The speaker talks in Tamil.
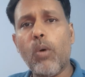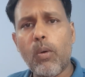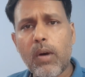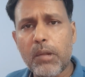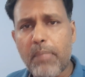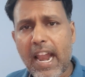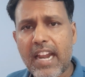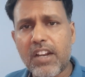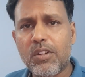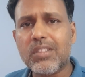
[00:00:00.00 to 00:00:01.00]
ஒவ்வொரு
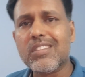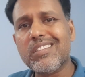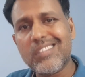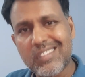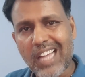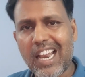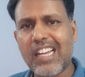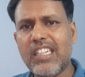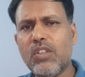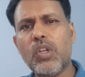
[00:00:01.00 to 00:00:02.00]
பிராண்டும்
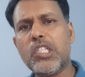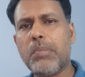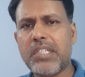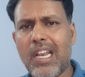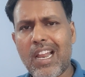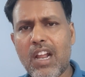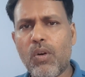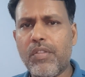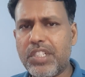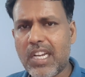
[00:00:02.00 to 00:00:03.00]
தனக்குன்னு ஒரு ஸ்பெஷலான
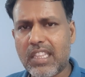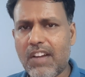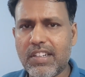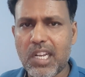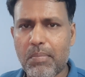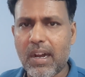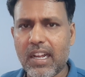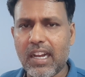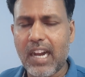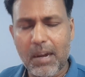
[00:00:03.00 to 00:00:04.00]
ஒரு விஷயத்த
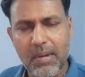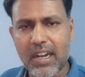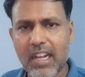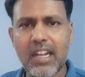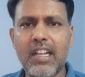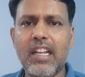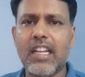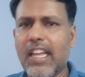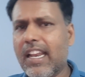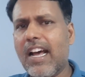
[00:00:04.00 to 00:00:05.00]
வச்சுருப்பாங்க ஆமாங்க
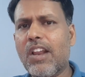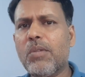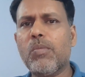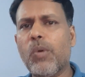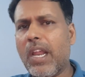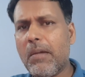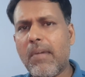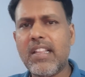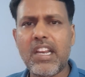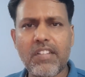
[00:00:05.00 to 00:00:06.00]
எல்லாரும் ஒரே
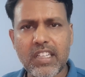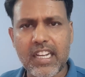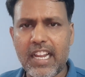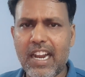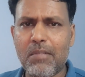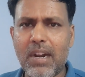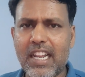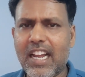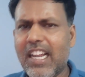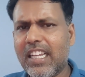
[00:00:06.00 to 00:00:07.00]
மாதிரி வந்து கையாள
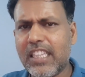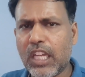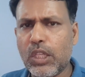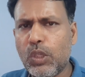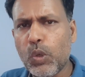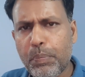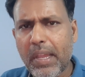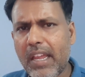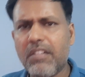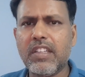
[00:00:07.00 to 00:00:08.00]
மாட்டாங்க இந்த
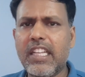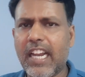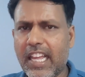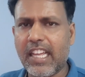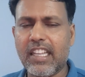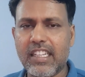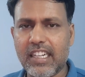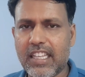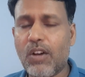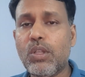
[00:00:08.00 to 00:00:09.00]
யூபிஐ வந்து இணைக்கிறது
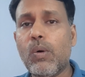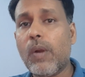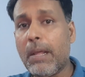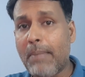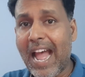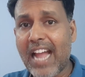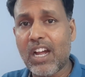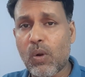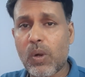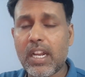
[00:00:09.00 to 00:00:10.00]
அதாவது உங்களுடைய பேங்க்
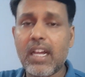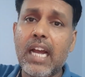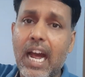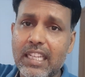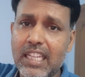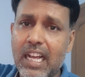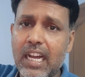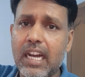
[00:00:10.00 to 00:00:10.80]
அக்கௌண்ட்டை அந்தந்த